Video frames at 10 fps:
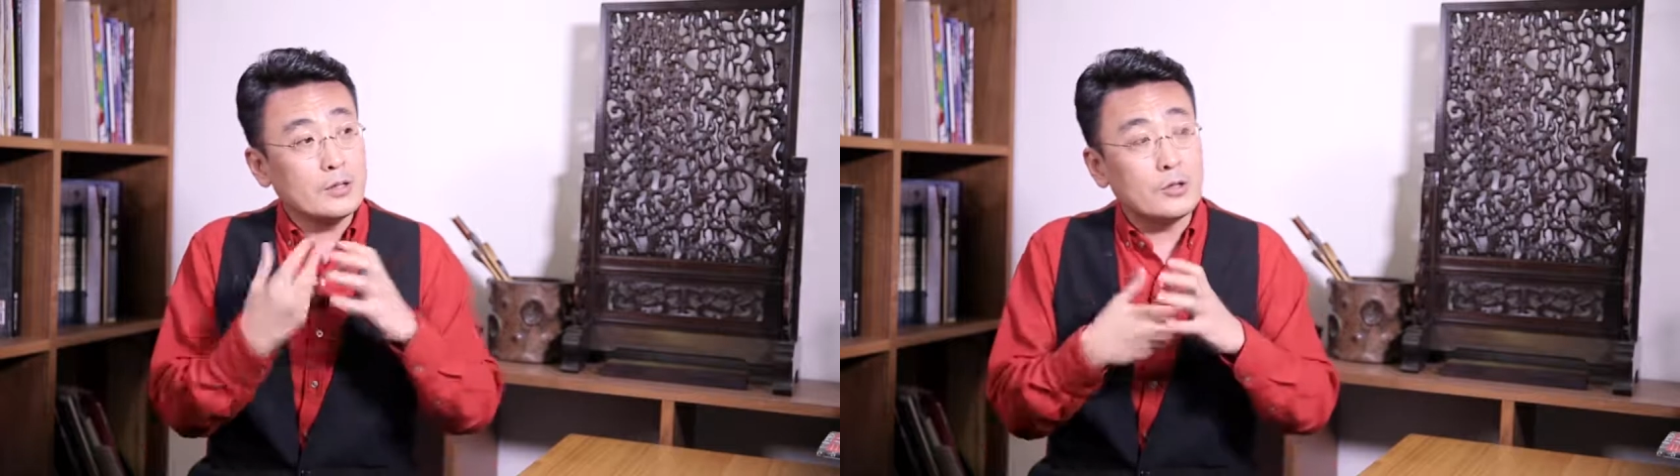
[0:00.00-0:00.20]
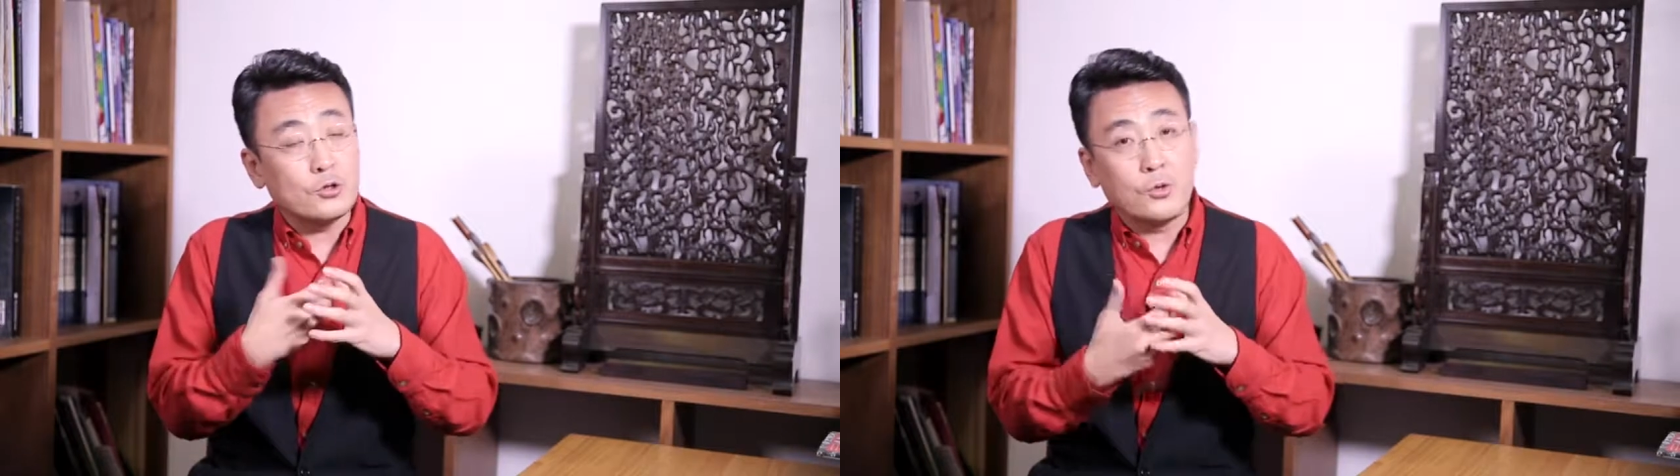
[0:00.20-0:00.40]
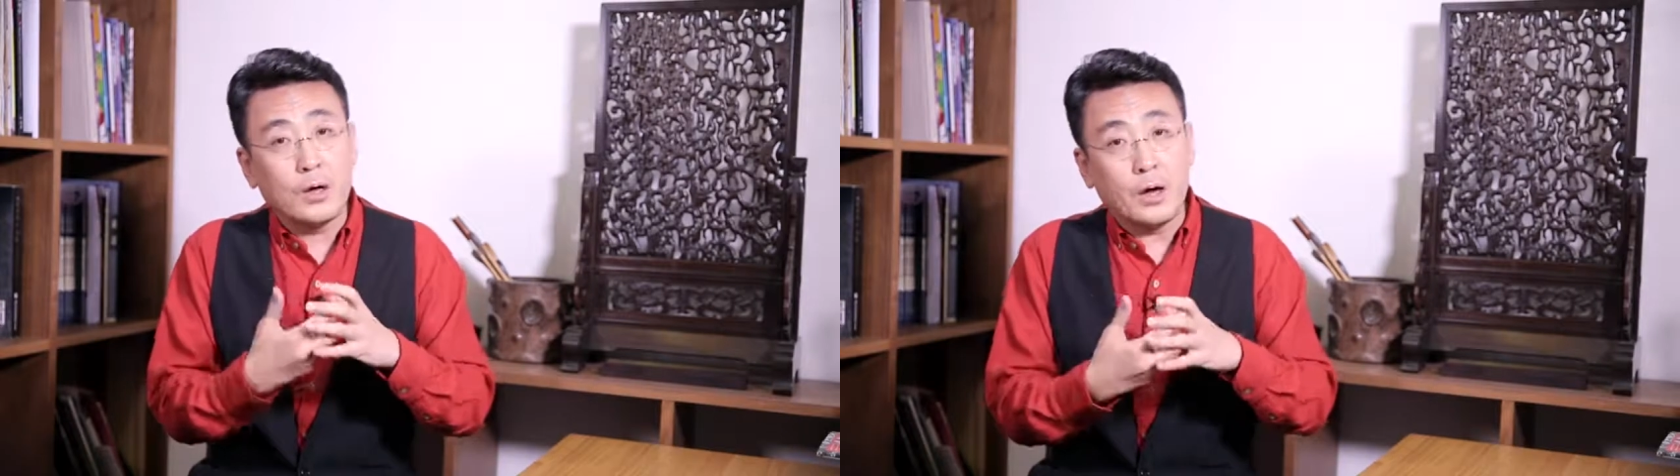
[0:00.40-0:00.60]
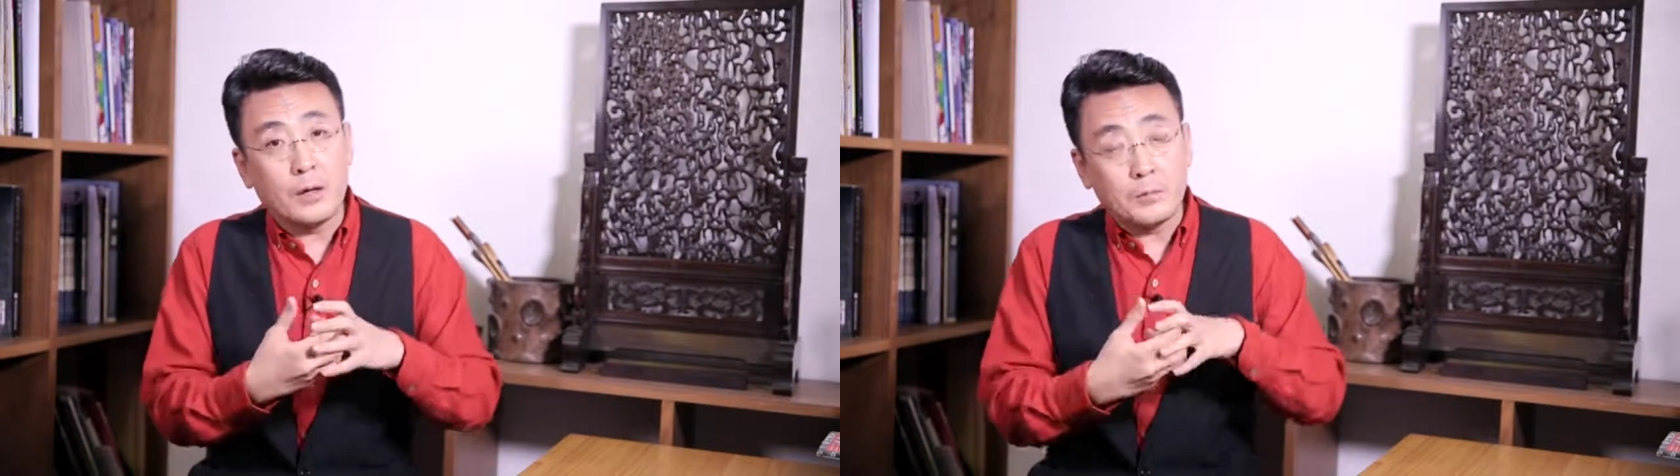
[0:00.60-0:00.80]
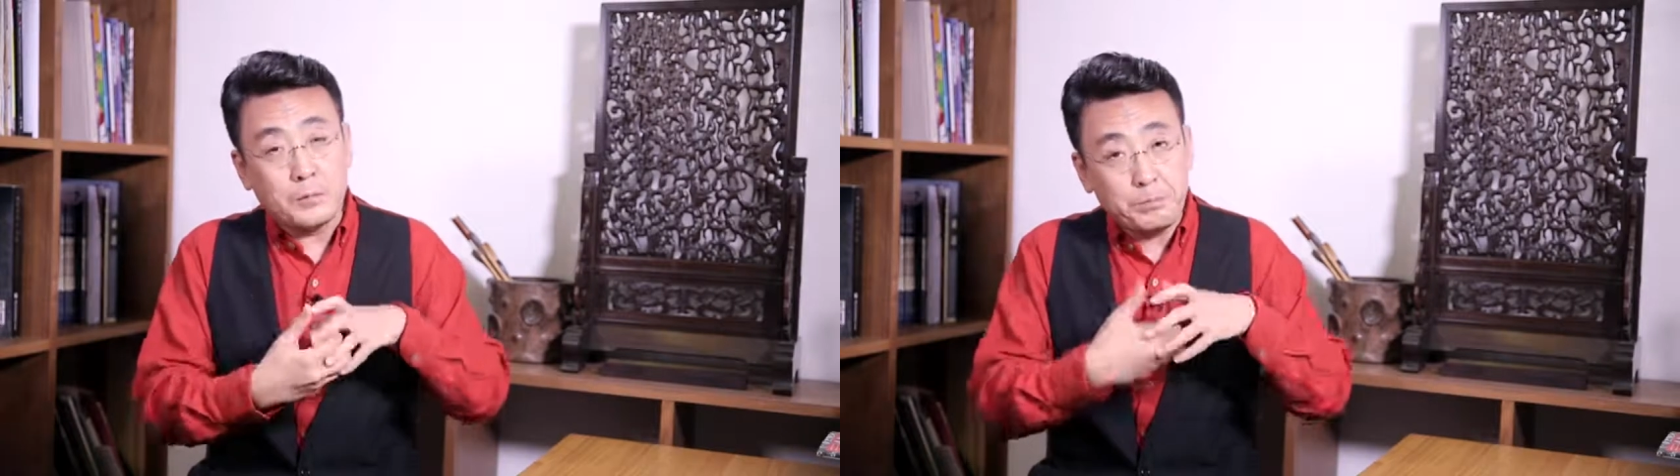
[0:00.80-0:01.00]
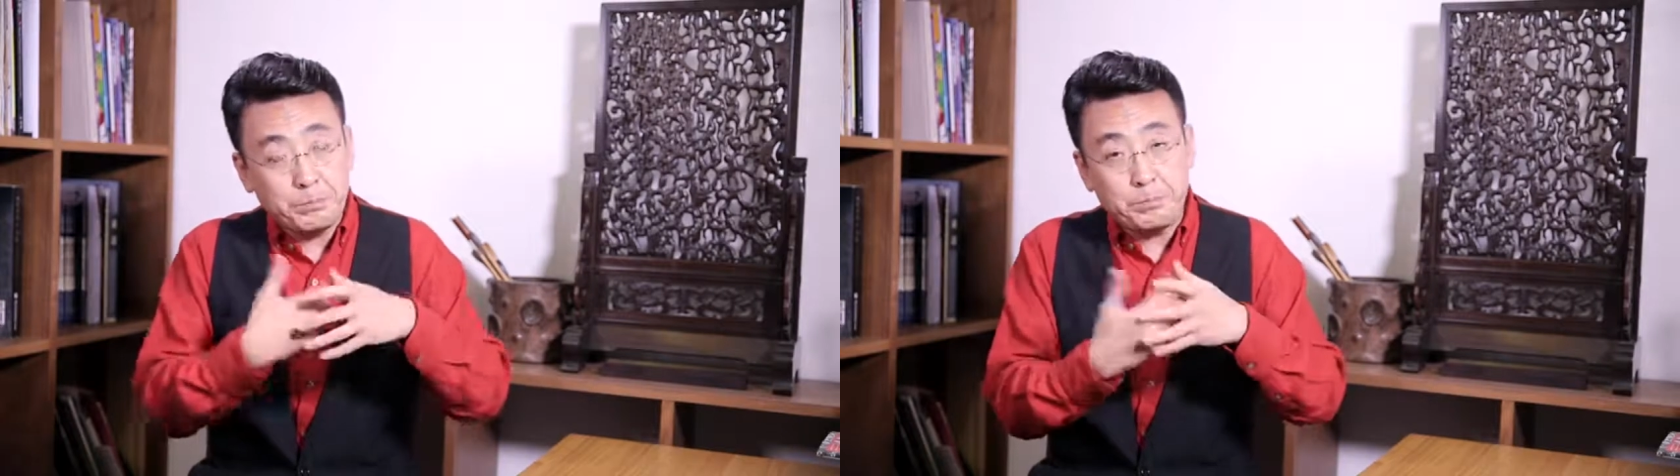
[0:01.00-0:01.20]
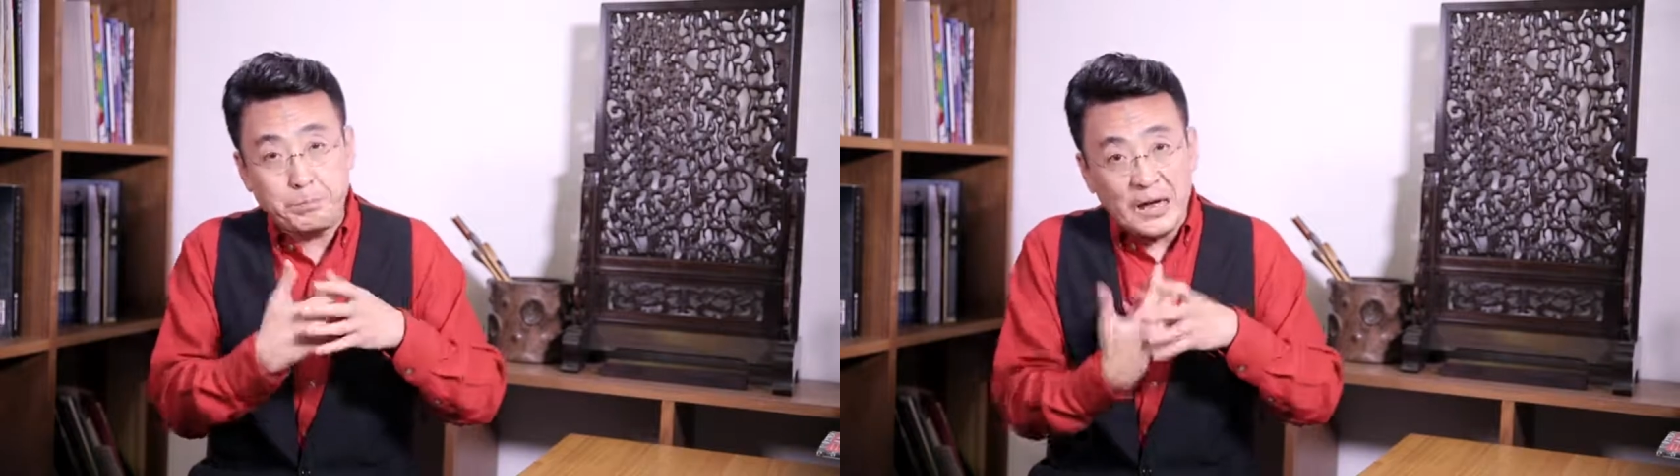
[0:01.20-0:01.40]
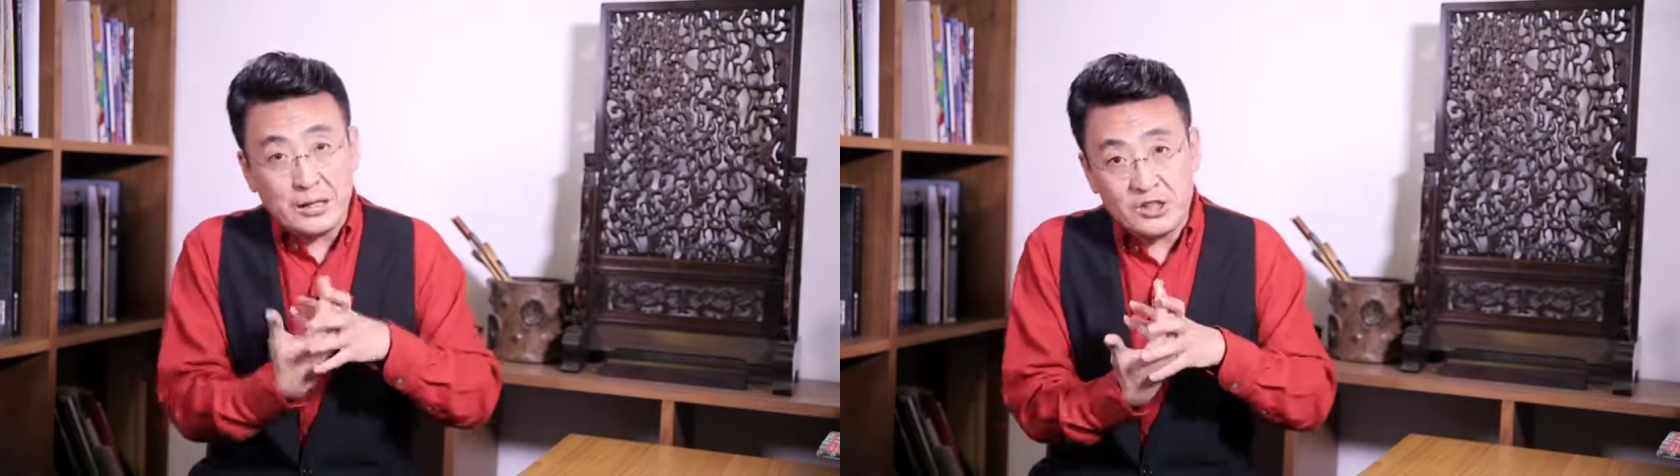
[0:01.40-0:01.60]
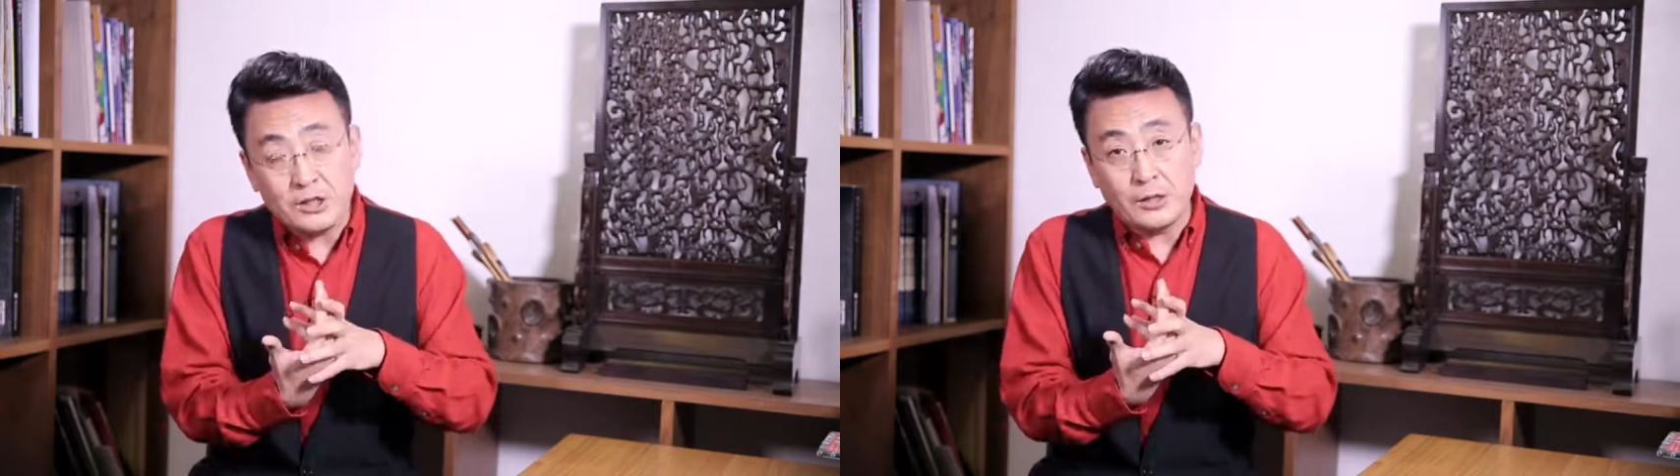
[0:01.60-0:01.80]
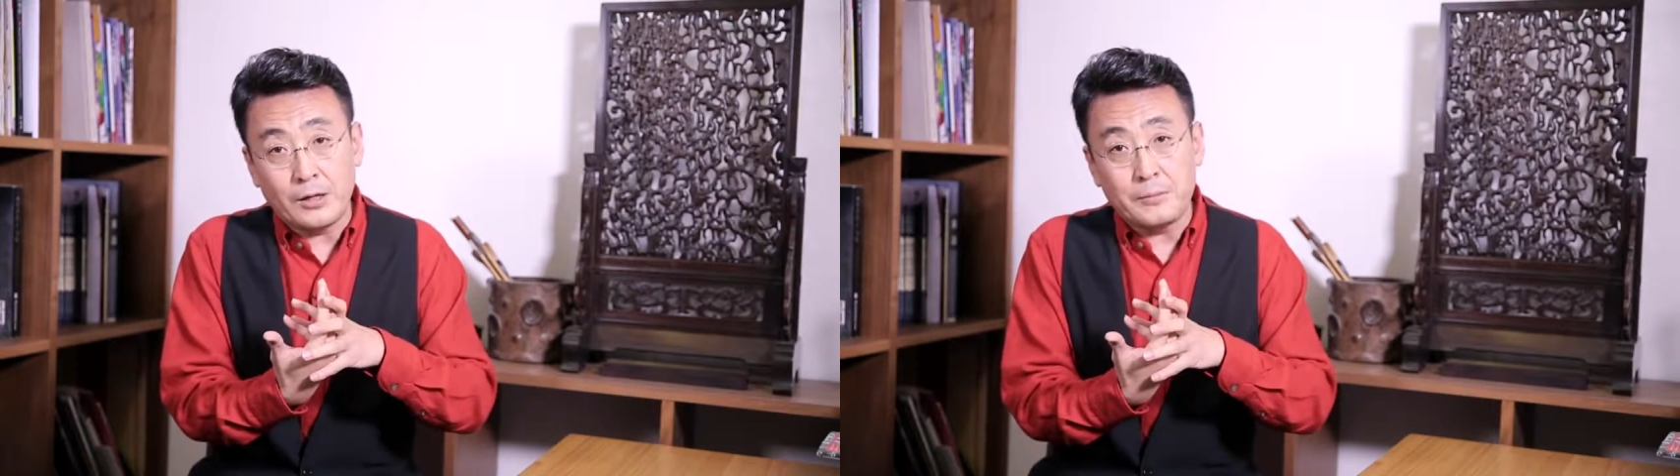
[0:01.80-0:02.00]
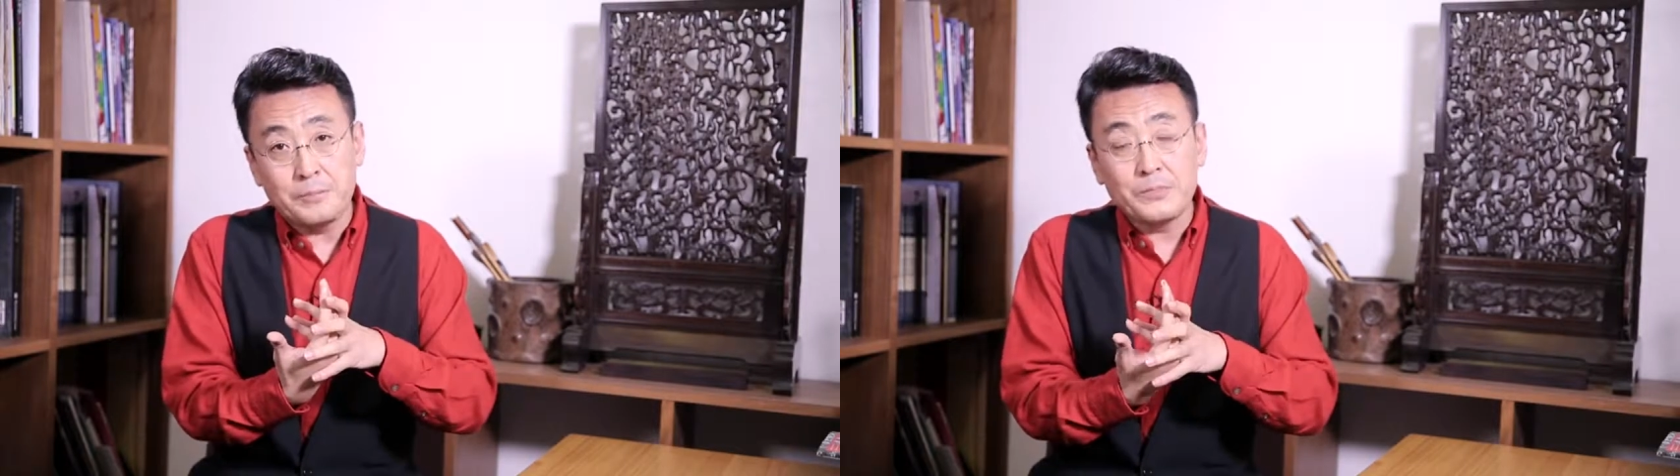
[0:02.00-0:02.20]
这种啊变了性的